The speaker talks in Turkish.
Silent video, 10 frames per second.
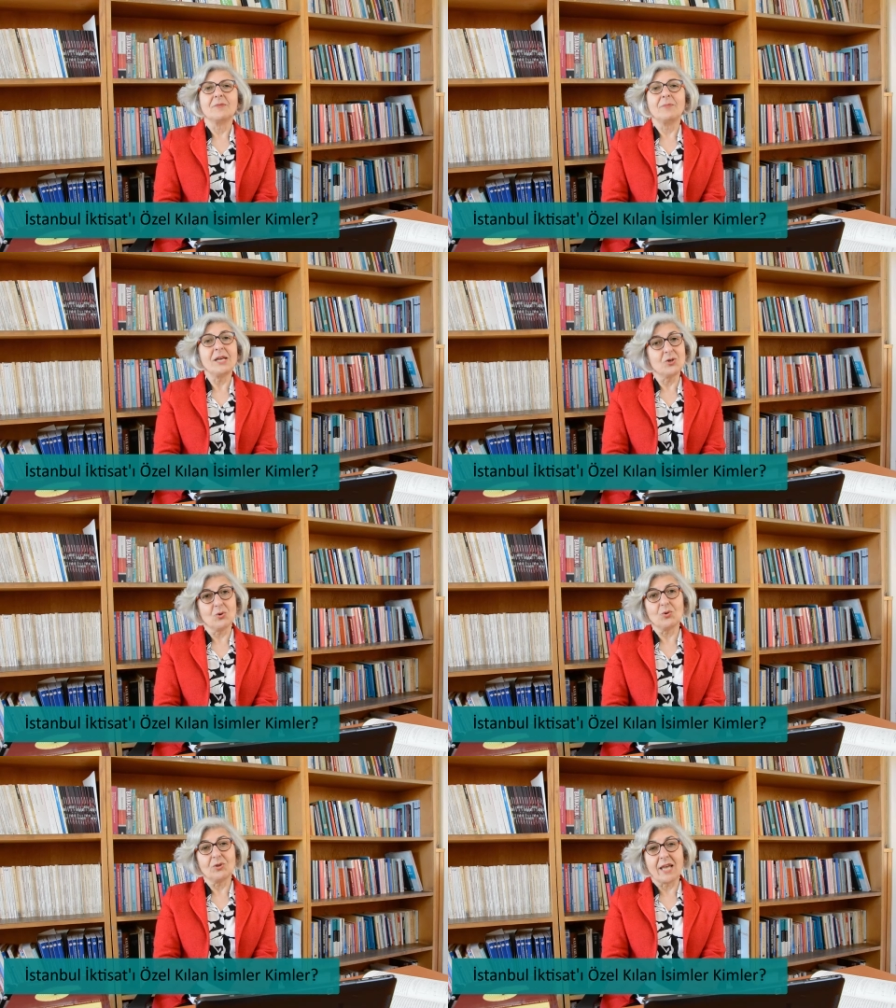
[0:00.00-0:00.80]
pek
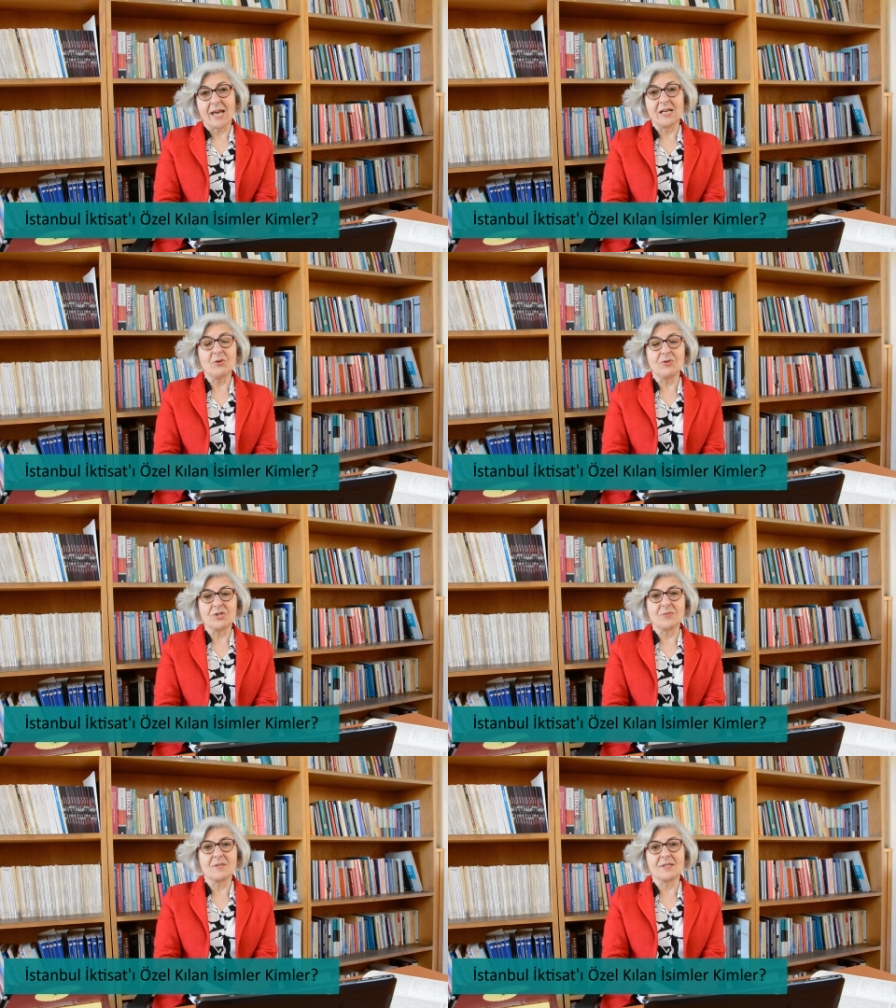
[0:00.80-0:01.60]
çok değerli
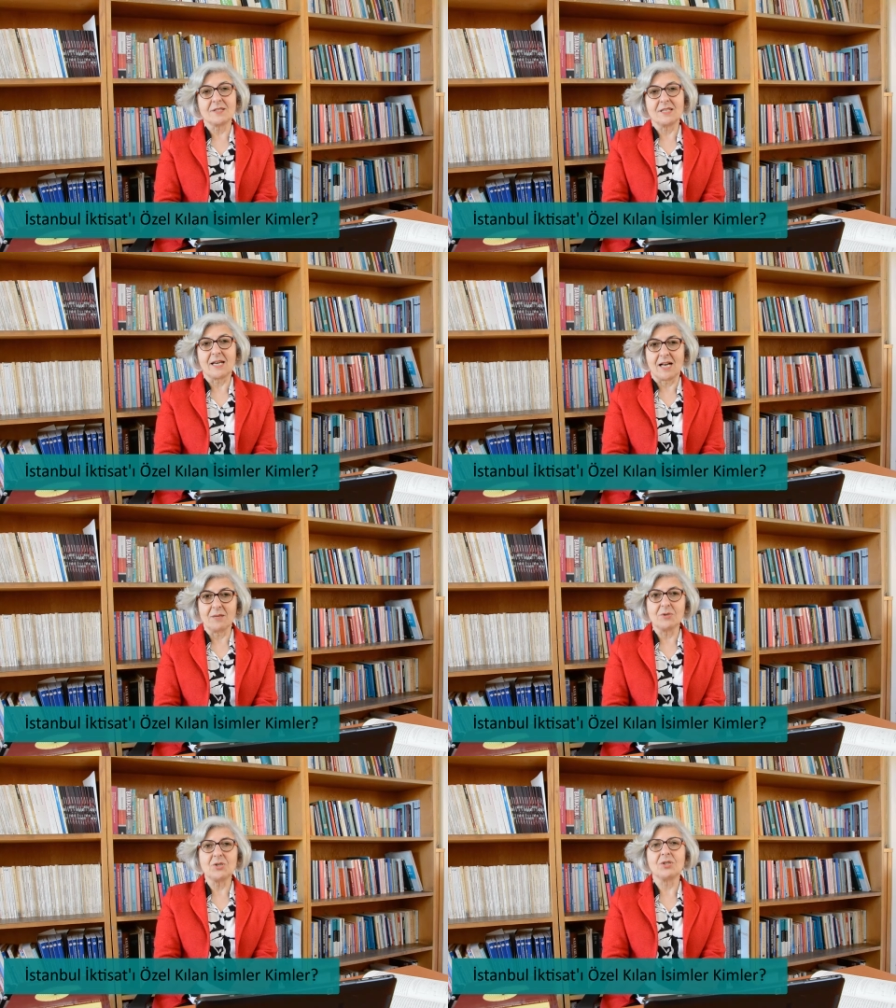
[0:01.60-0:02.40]
hocamız yer
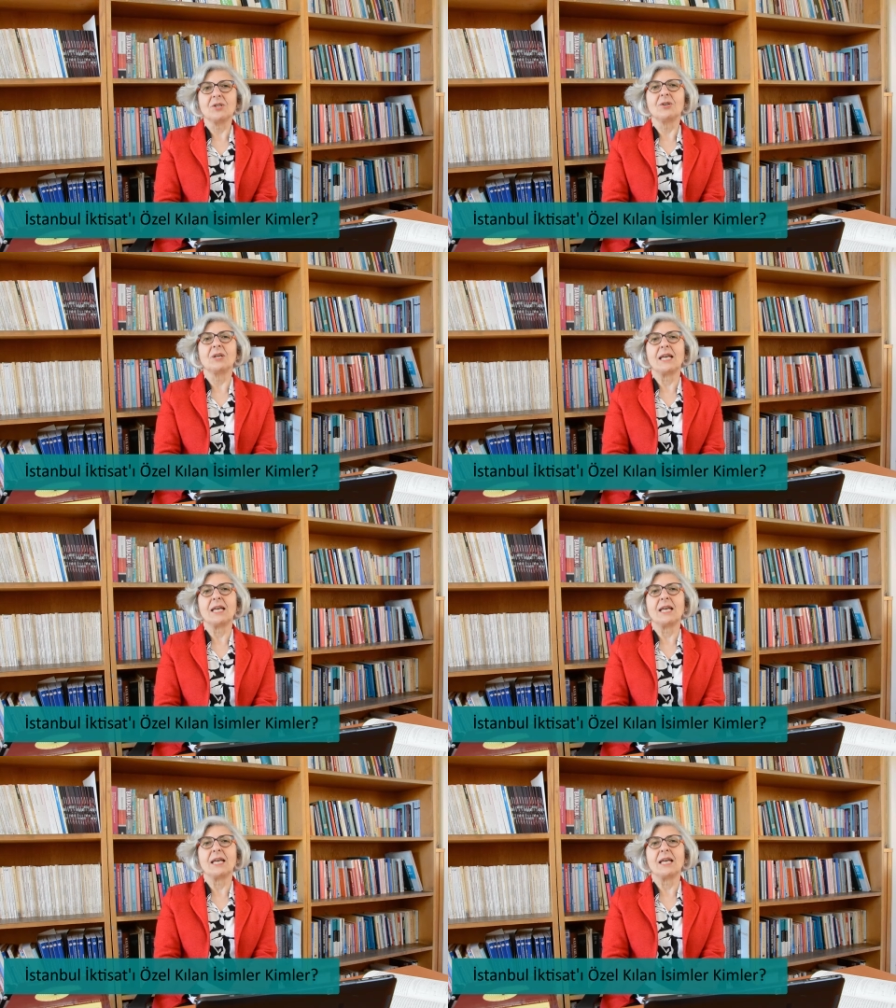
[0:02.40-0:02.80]
almış,